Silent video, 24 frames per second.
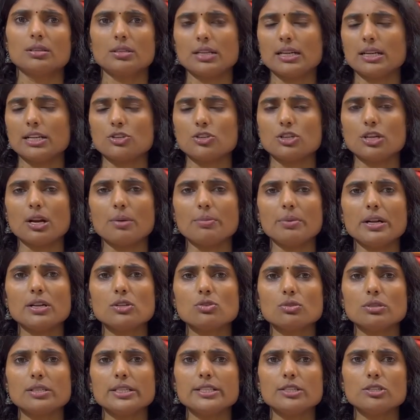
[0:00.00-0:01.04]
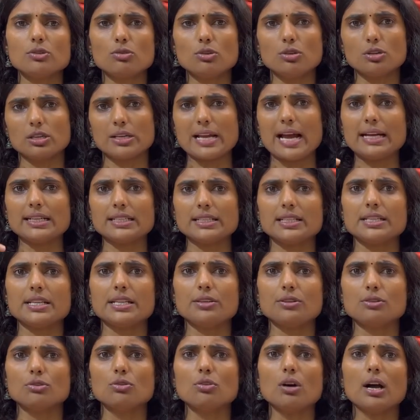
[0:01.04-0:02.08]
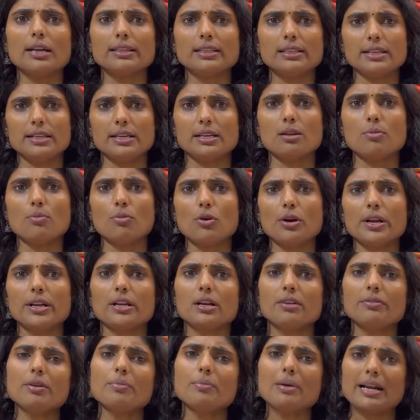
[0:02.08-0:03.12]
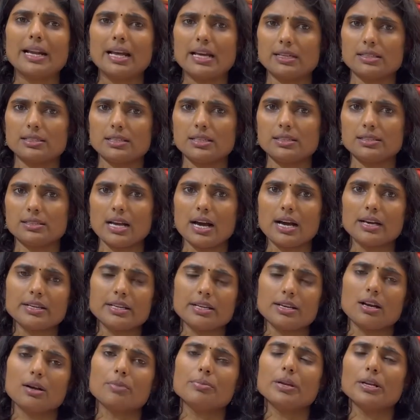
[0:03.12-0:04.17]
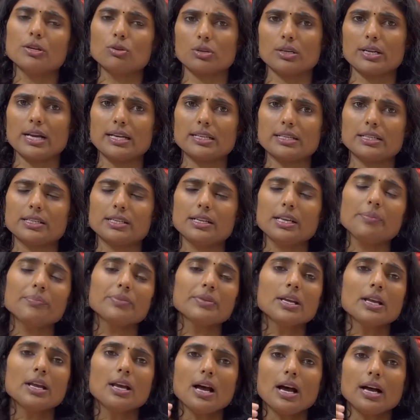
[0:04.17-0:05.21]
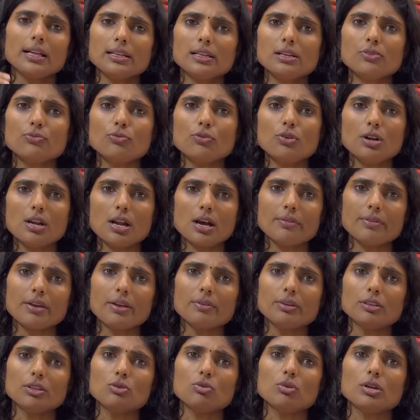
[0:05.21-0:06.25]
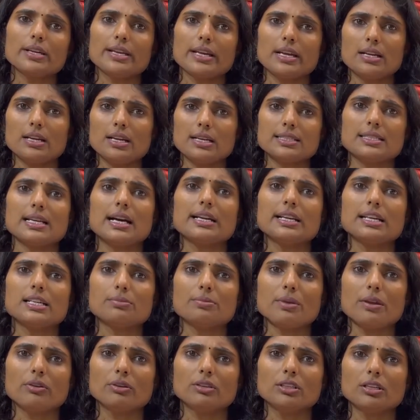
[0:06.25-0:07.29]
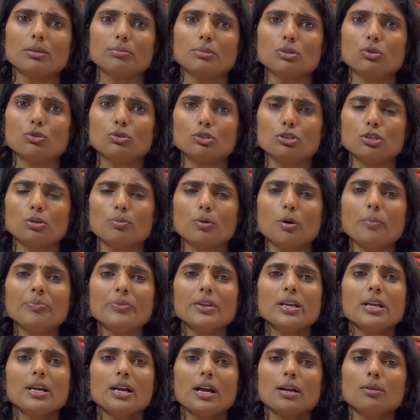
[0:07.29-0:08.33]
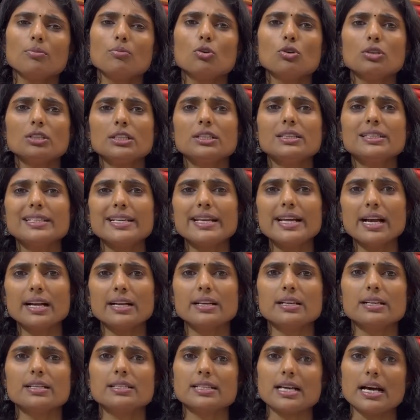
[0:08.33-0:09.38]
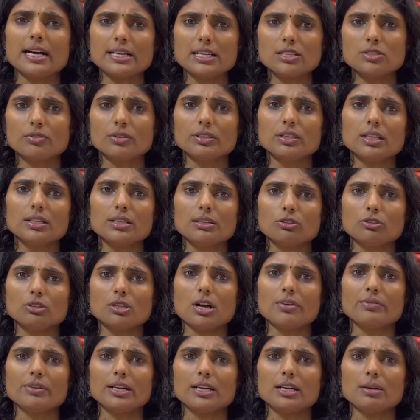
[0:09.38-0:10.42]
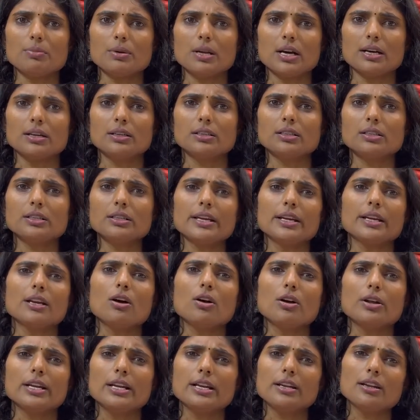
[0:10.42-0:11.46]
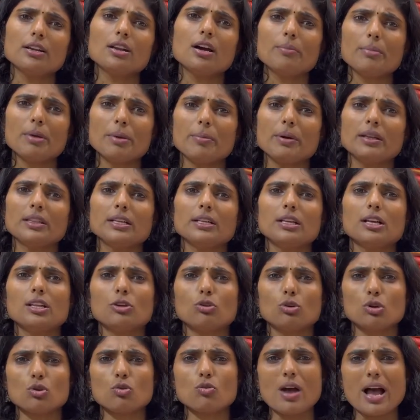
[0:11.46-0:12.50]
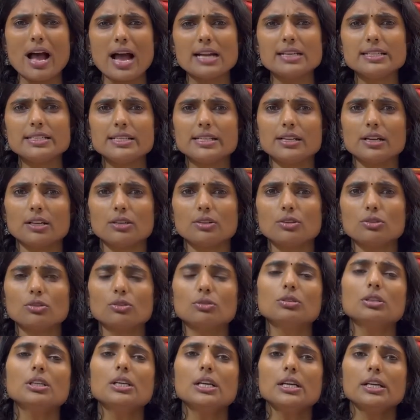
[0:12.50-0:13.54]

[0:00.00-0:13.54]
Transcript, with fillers: கலெக்ஷன் அப்படின்னு சொல்லிட்டு ஒரு கேட்டகரி இருக்கும் அதில் நீங்கள் போனீங்கன்னாவே பனாரசி சாரி அப்படின்னு ஒரு கேட்டகரி அதில் ஃபுல்லாகவே வந்து உங்களுக்கு எல்லா சாரீஸுமே வந்து நம்ம கொடுத்துருப்போம் அண்ட் மோர் தென் த்ரீ ஹண்ட்ரட் சாரீஸ் வந்து அதில் வந்து அவைலபிளாக இருக்குது ஏன்னா எல்லாமே பார்த்தீங்கன்னா அதோட குவாலிட்டியாக இருக்கட்டும்